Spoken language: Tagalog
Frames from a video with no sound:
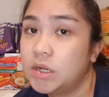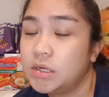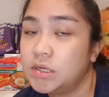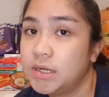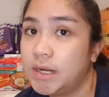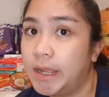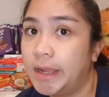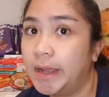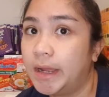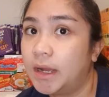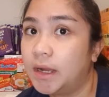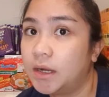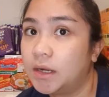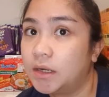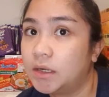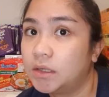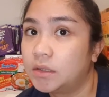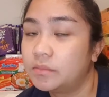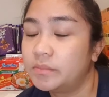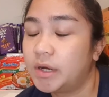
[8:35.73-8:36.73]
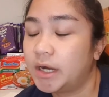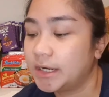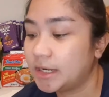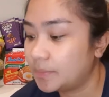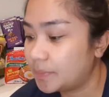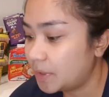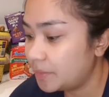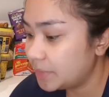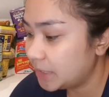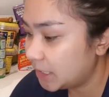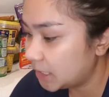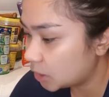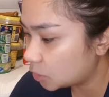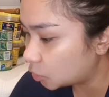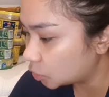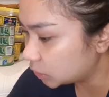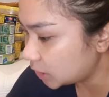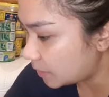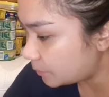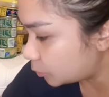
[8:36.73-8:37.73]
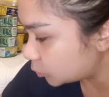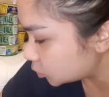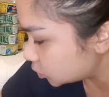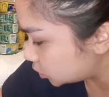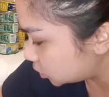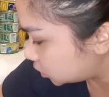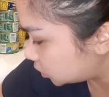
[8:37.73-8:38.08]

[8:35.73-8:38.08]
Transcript: ng mga napamili ko. Tapos,